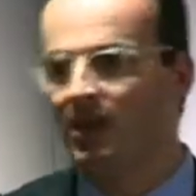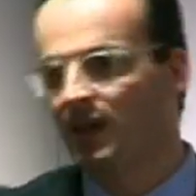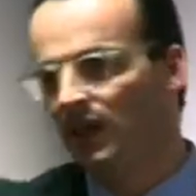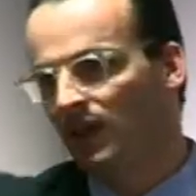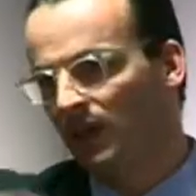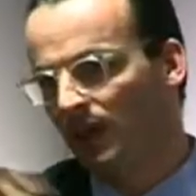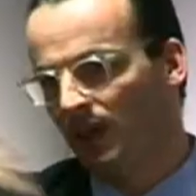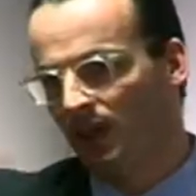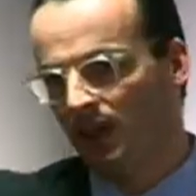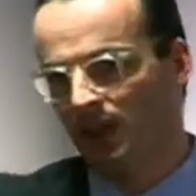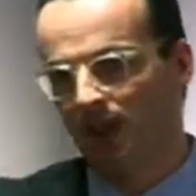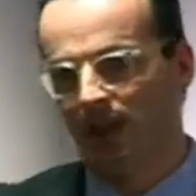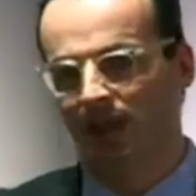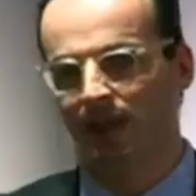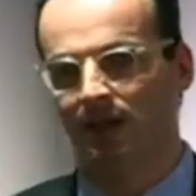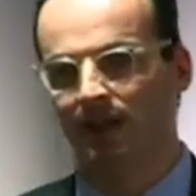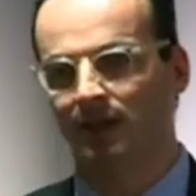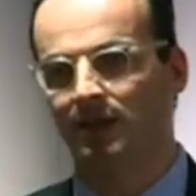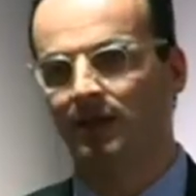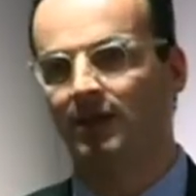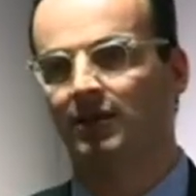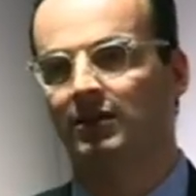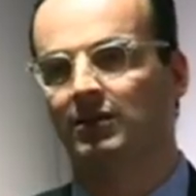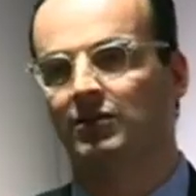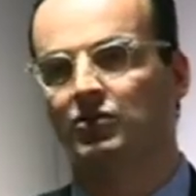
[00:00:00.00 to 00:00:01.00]
hier
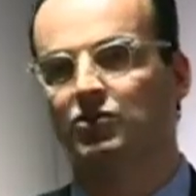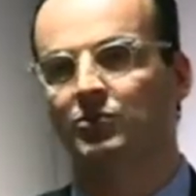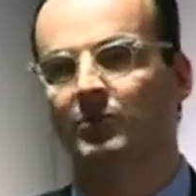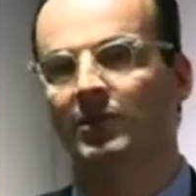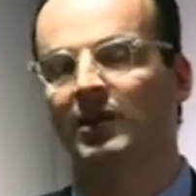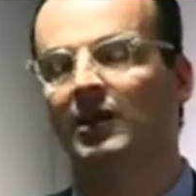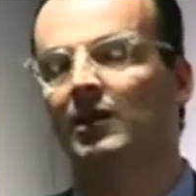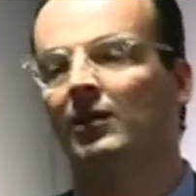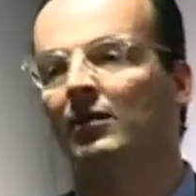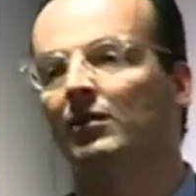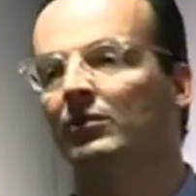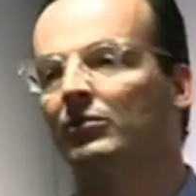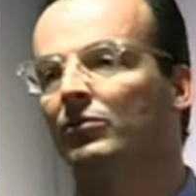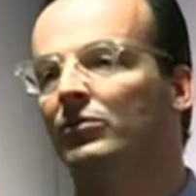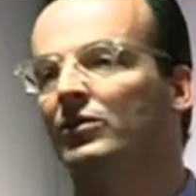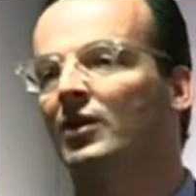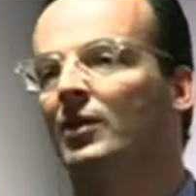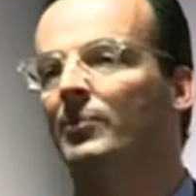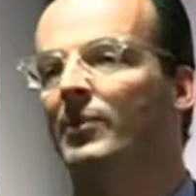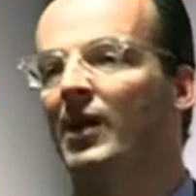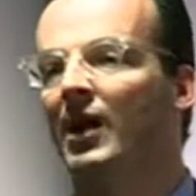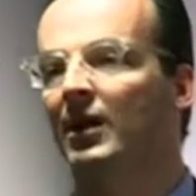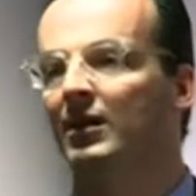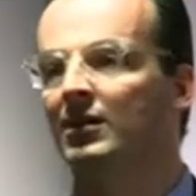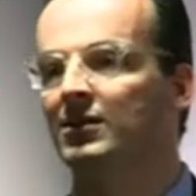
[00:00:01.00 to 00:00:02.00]
gegeneinander spiegeln und
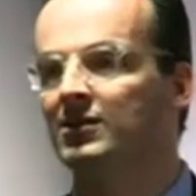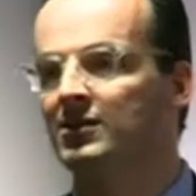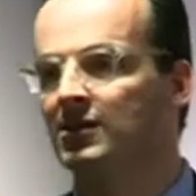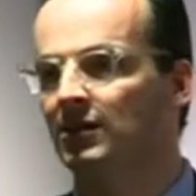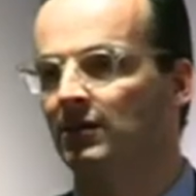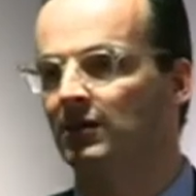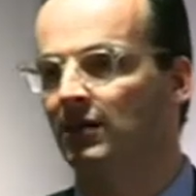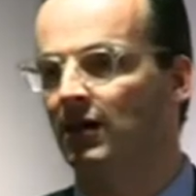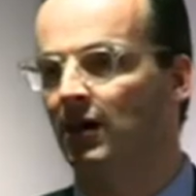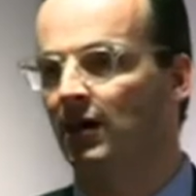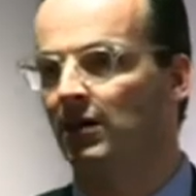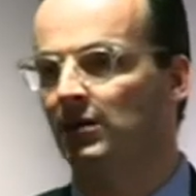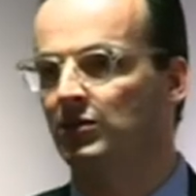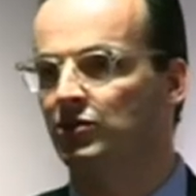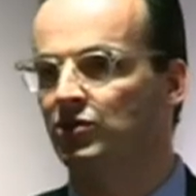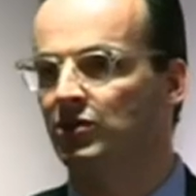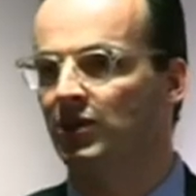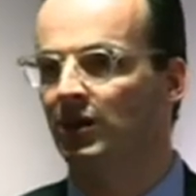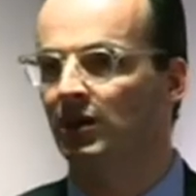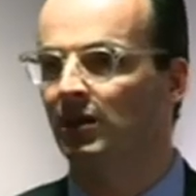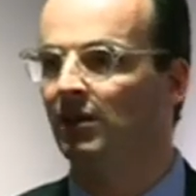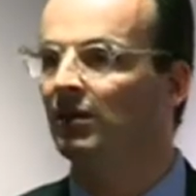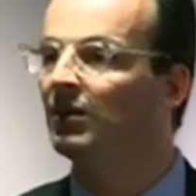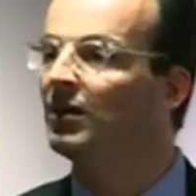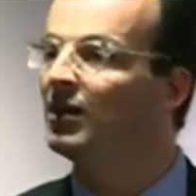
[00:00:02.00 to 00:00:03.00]
habe eine zentrale
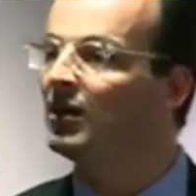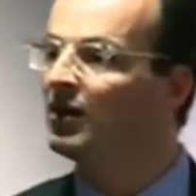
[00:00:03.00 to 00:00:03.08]
Stelle,